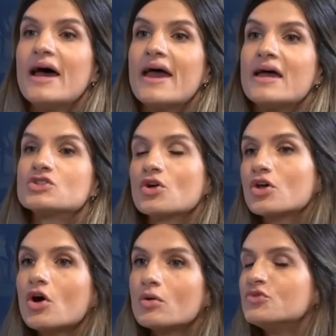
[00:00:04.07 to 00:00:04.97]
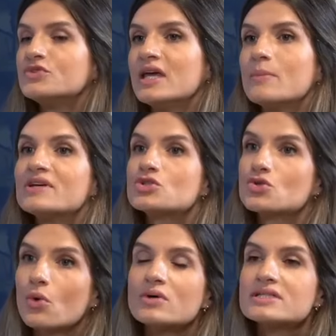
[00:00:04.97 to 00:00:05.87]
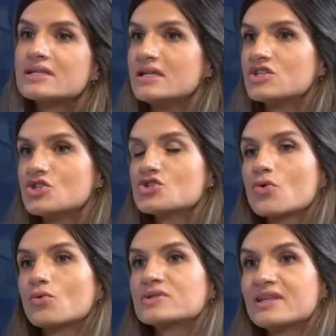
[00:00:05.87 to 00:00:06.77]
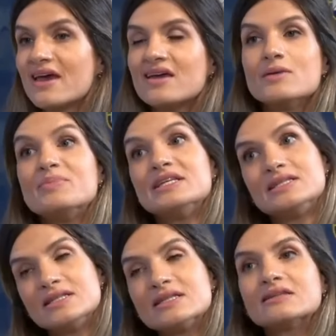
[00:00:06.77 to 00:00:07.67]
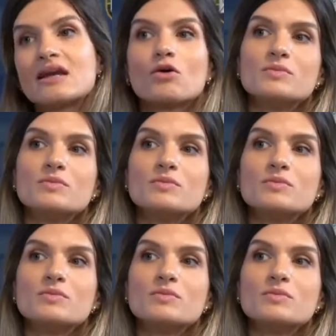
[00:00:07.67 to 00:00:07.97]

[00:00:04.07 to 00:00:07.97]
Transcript: É, só que, óbvio, tem pessoas que a gente consegue e precisa entrar com